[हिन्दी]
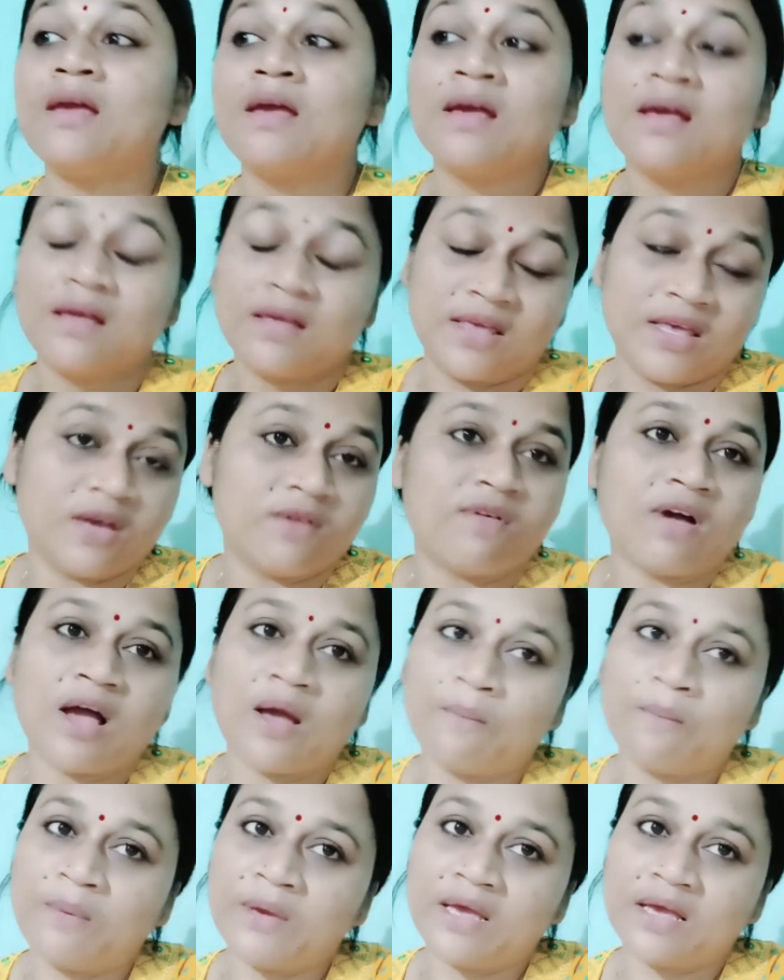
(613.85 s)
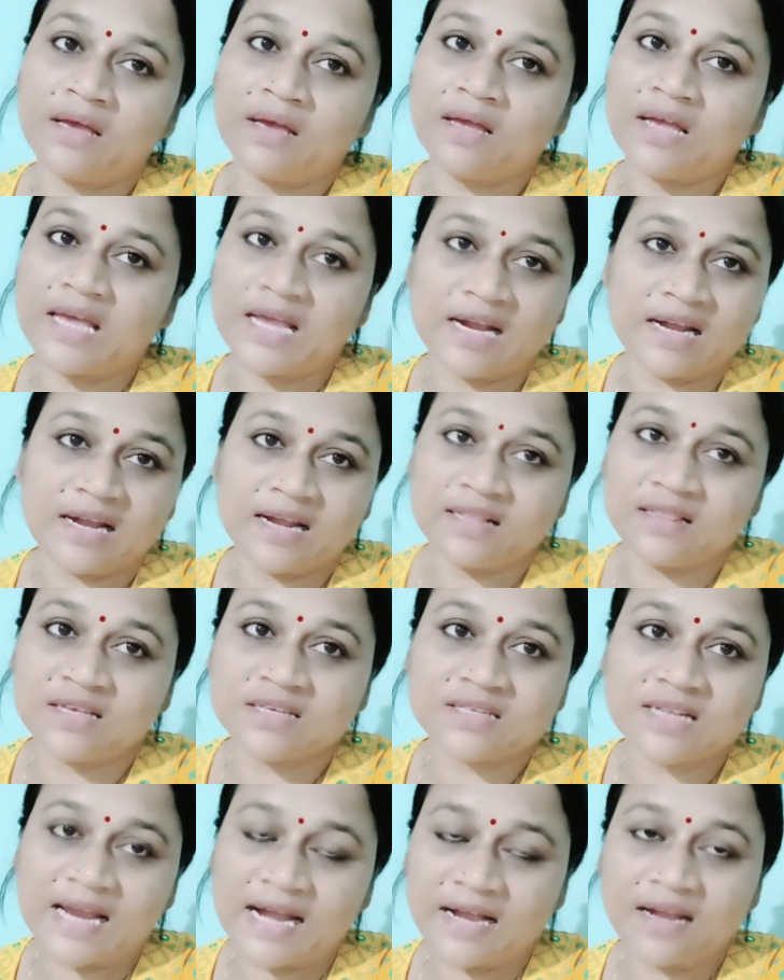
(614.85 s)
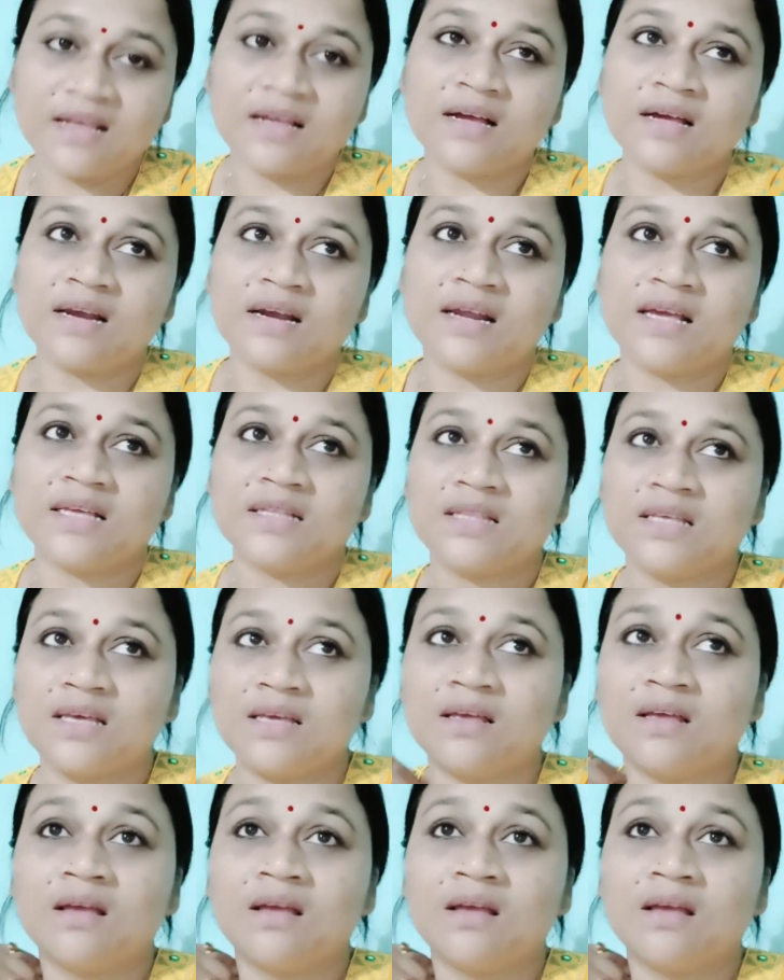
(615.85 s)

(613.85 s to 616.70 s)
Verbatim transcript: ये वहाँ पे खेल रही थी स्लाइडिंग कर रही थी